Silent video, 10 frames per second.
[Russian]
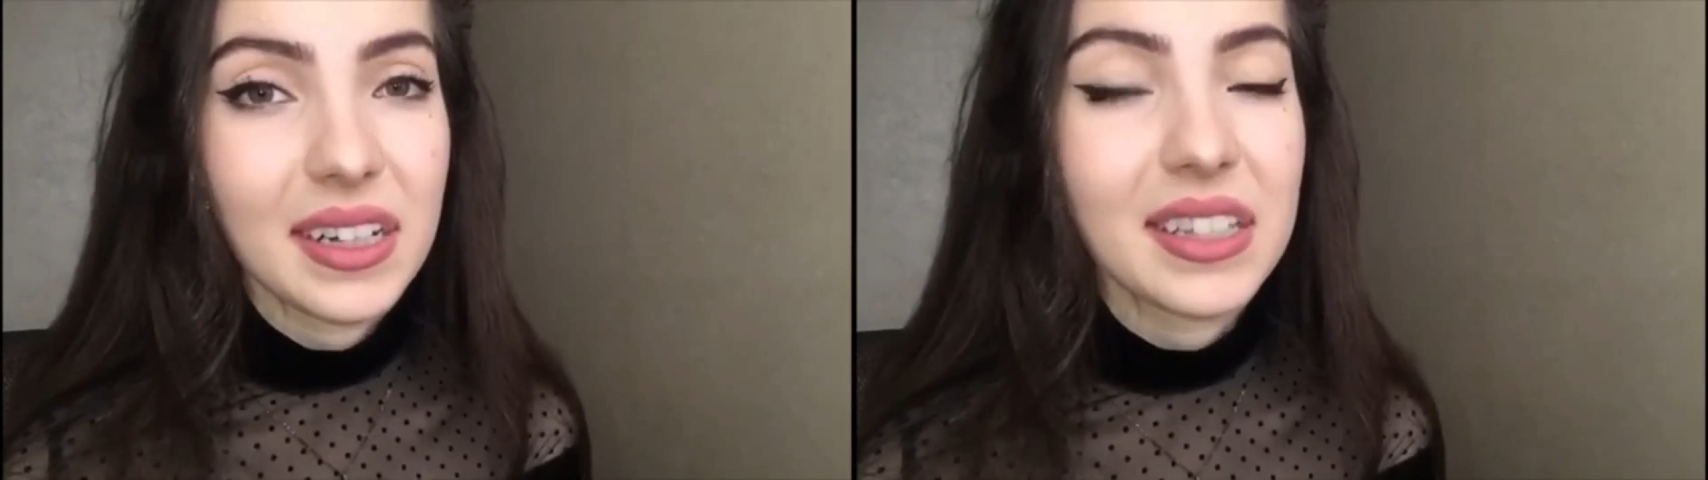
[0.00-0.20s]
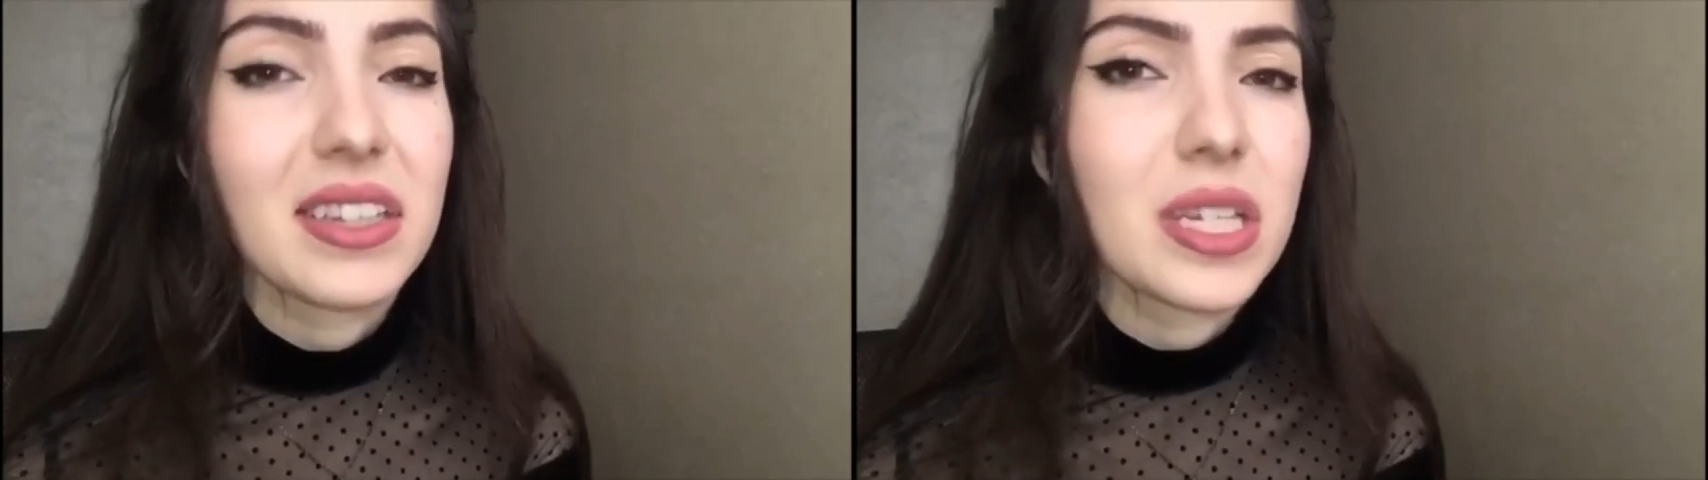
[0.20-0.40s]

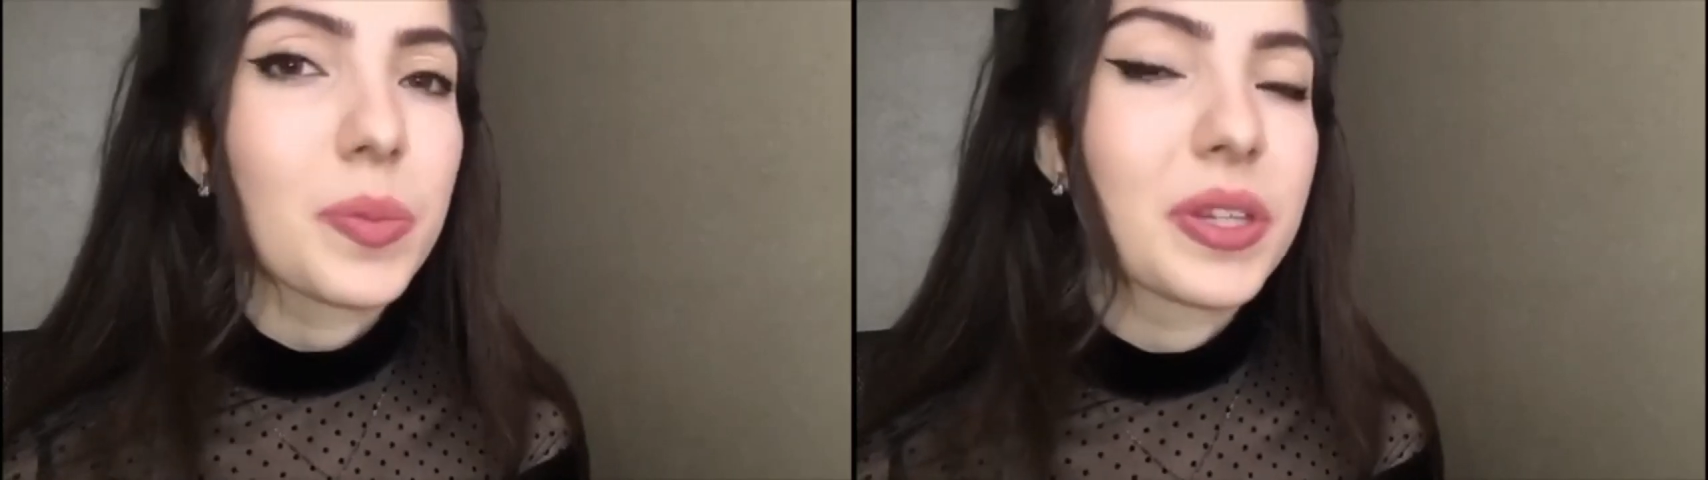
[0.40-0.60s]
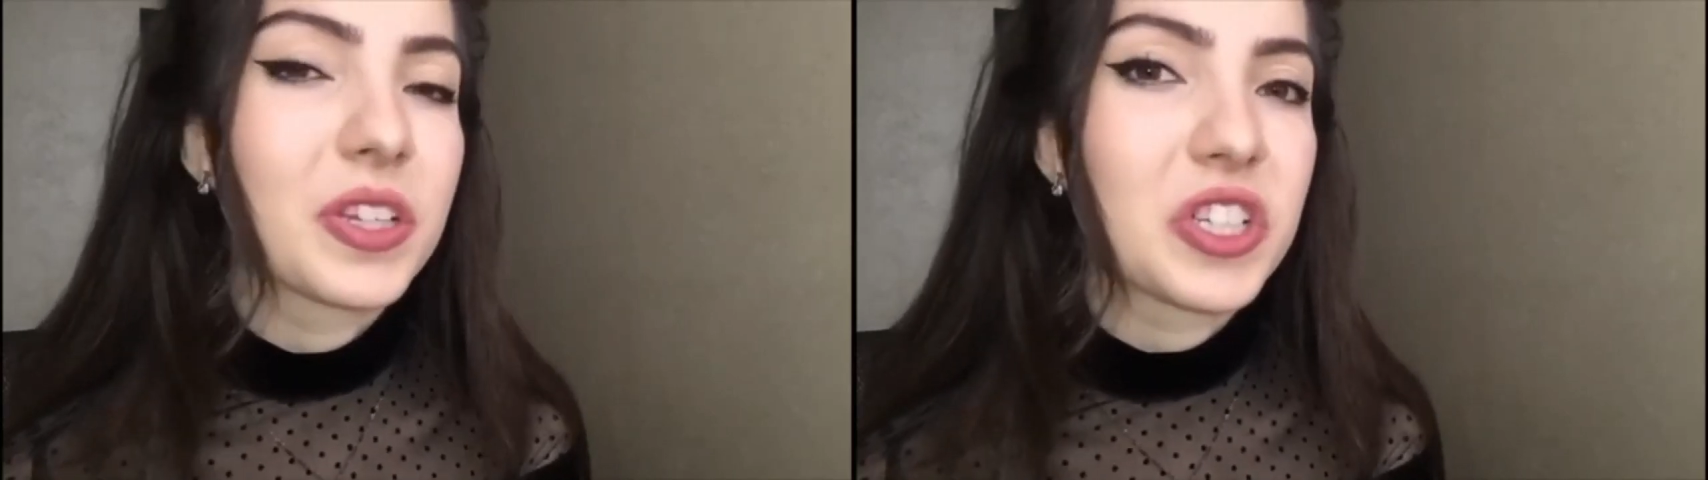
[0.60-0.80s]
Они
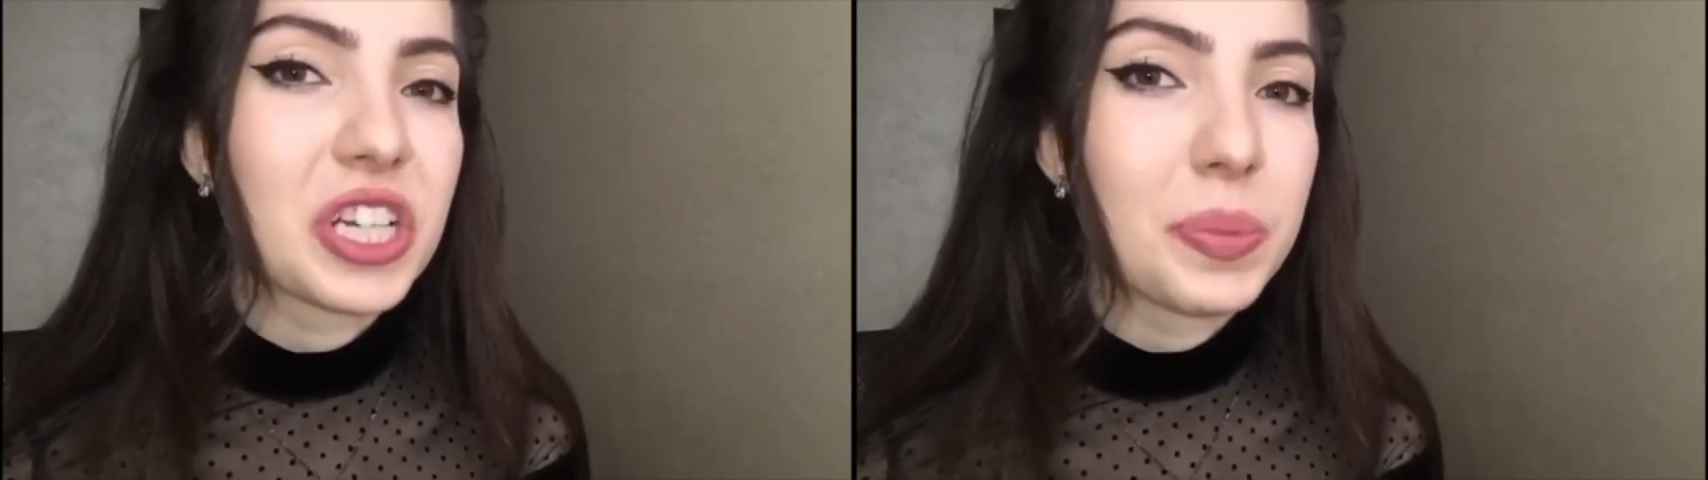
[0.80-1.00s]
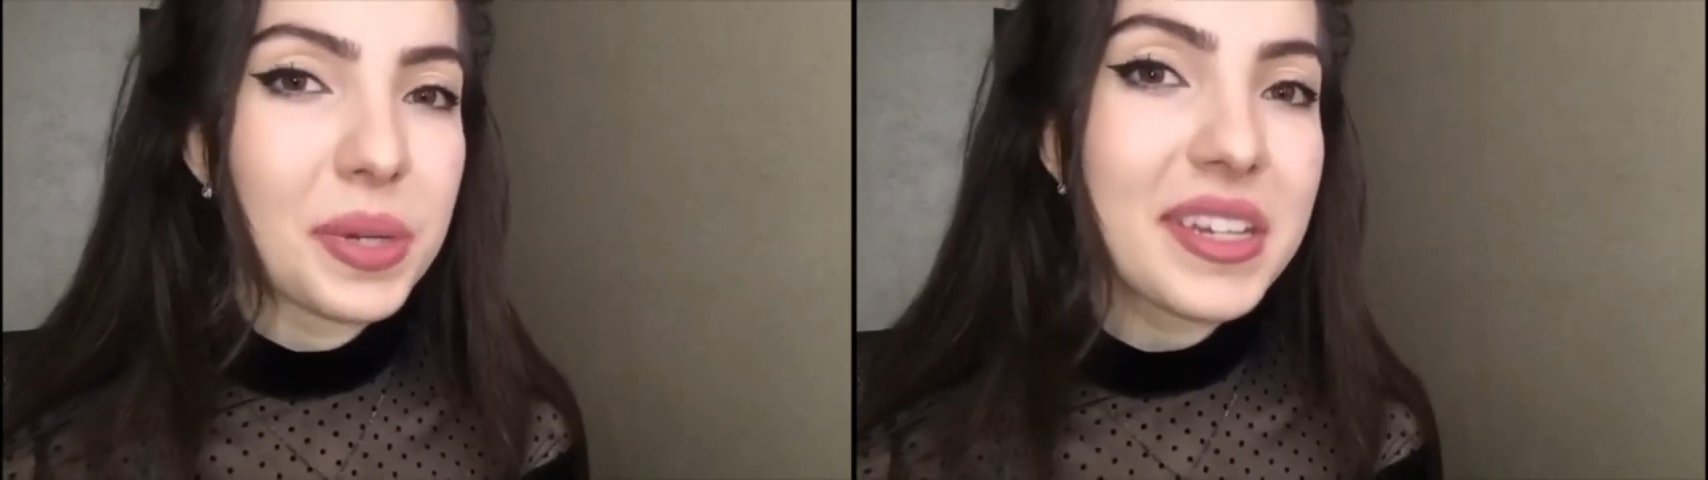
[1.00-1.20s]
терпят наши
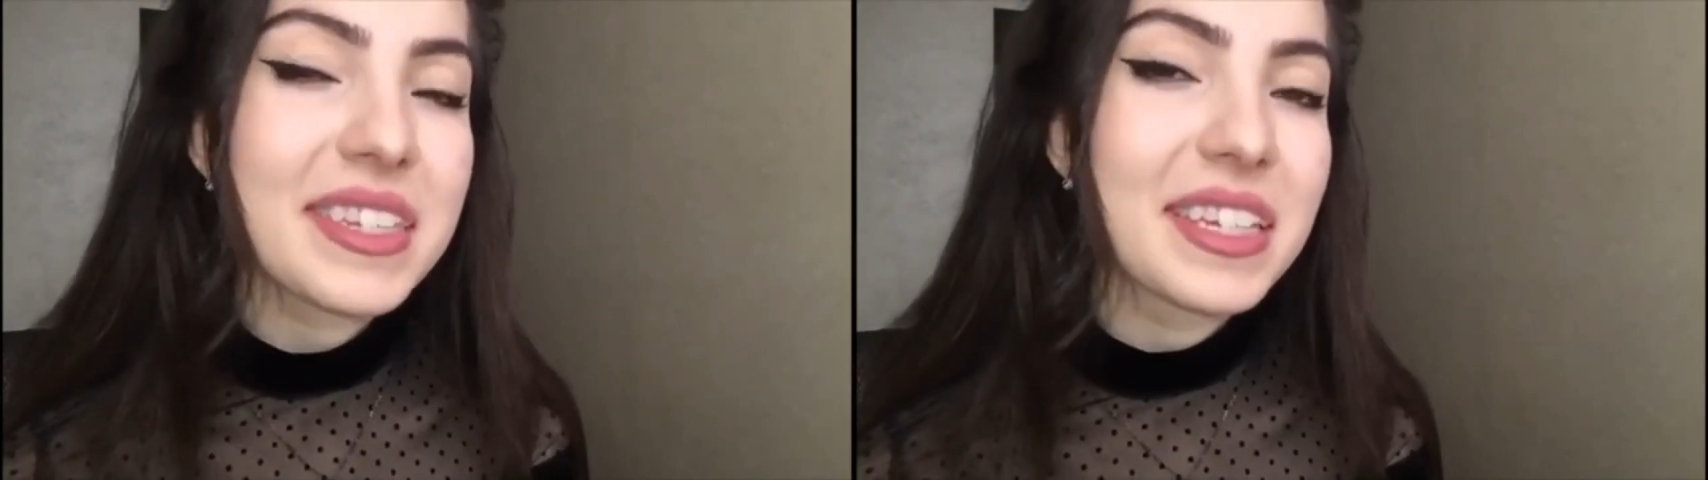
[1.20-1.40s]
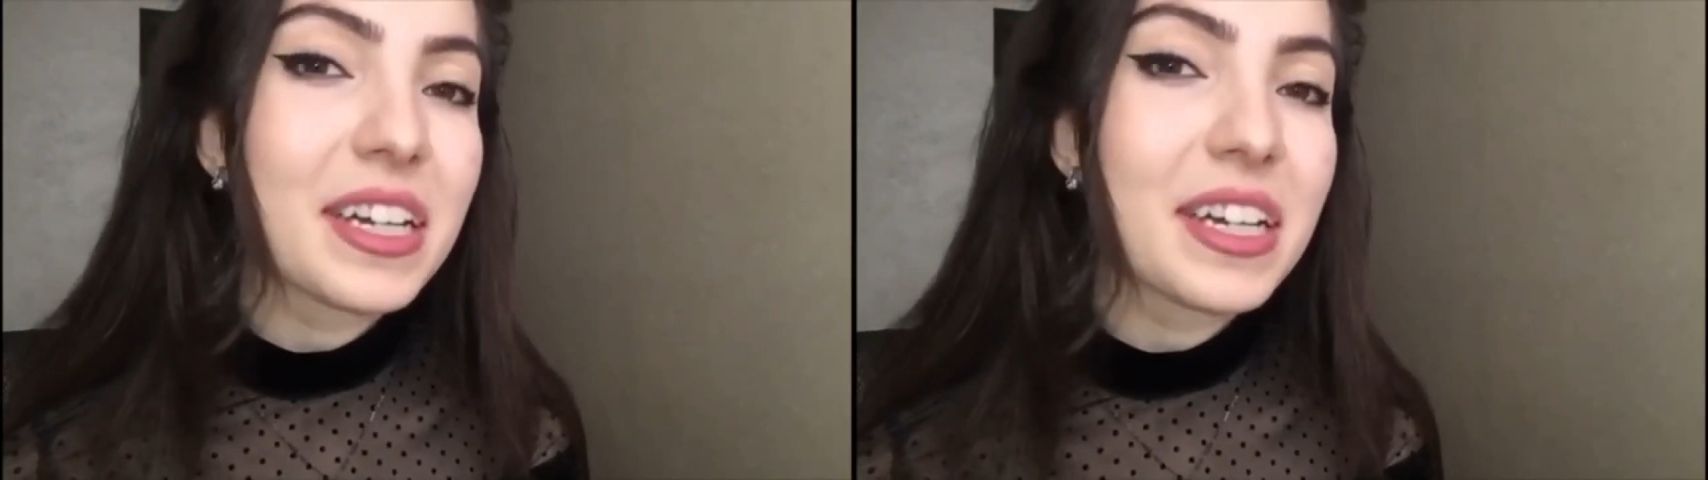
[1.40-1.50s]
капризы